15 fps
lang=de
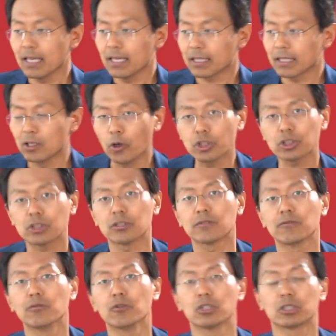Gelöscht
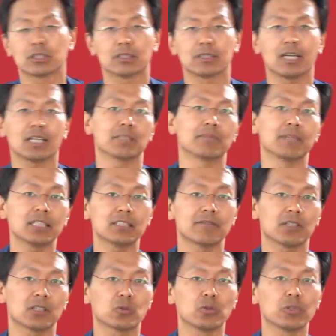wird nach dem
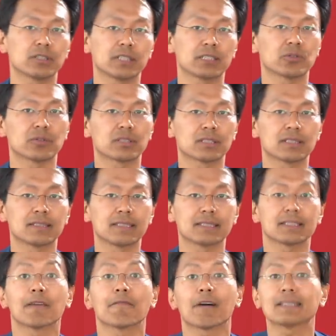Netzwerkdurchsetzungsgesetz
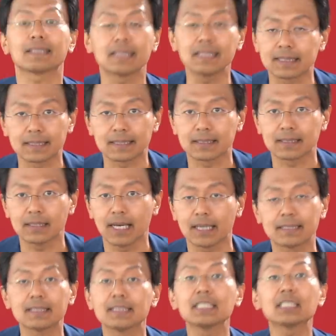fast nichts. Es
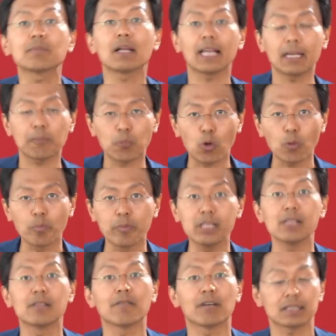ist nicht mal ein
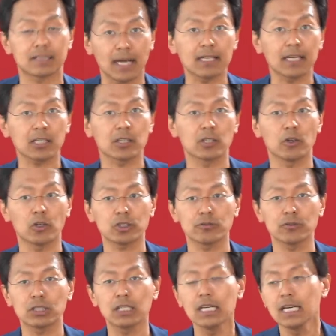Promille, was danach gelöscht
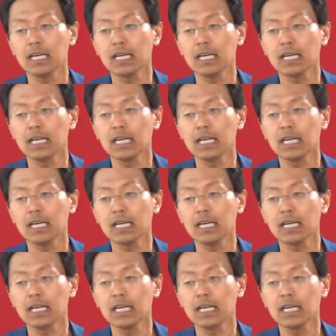wird.